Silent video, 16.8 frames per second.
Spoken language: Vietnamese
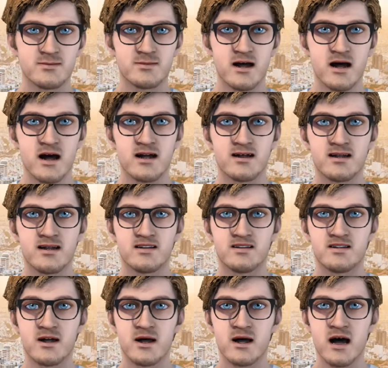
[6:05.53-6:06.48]
Vấn đề với
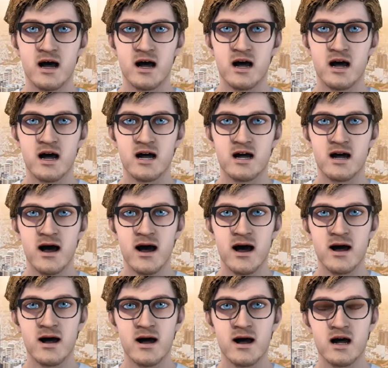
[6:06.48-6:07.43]
câu lạc bộ này là
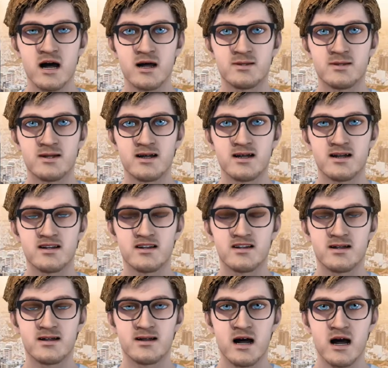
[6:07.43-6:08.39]
hàng thủ có vấn đề khi
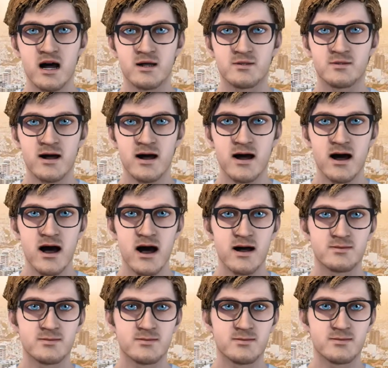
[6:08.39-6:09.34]
để thua mười ba
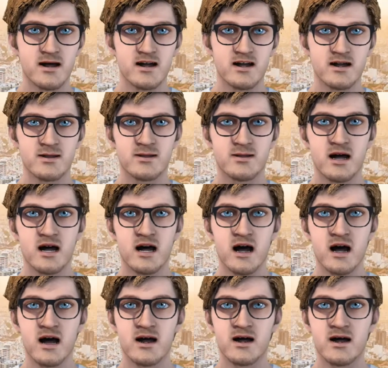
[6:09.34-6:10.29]
bàn, gần bằng số
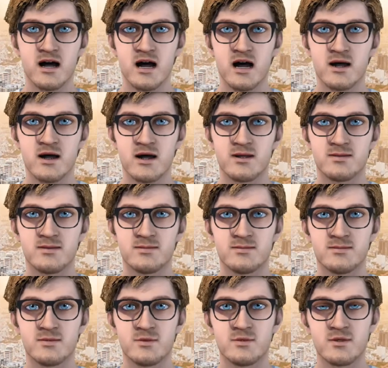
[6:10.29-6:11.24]
bàn thắng mười lăm.
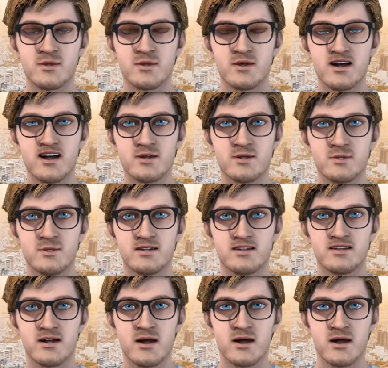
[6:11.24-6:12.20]
Huấn luyện viên Nguyễn
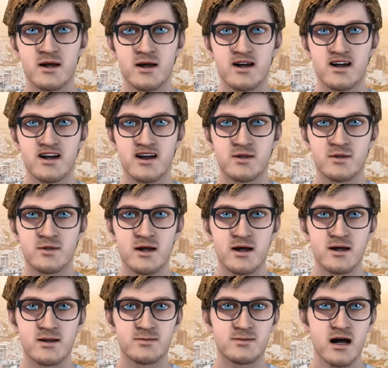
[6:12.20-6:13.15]
Thành Công cho biết điều
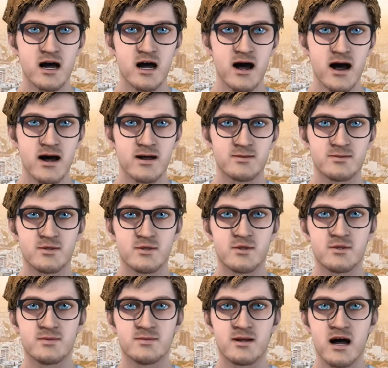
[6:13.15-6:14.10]
ông lo lắng là sự tập
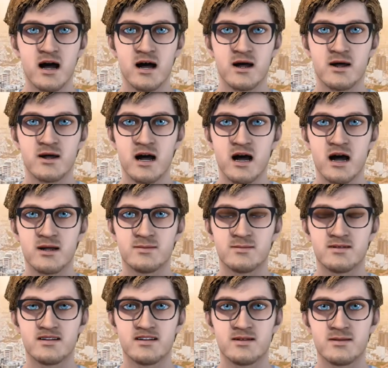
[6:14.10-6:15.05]
trung của các cầu thủ ở
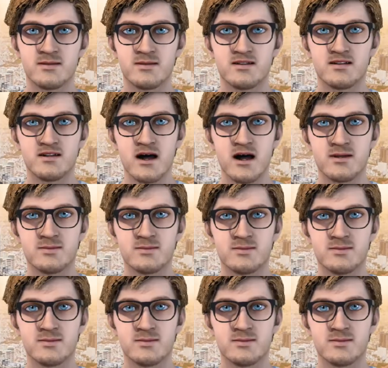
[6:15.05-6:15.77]
thời điểm cuối trận.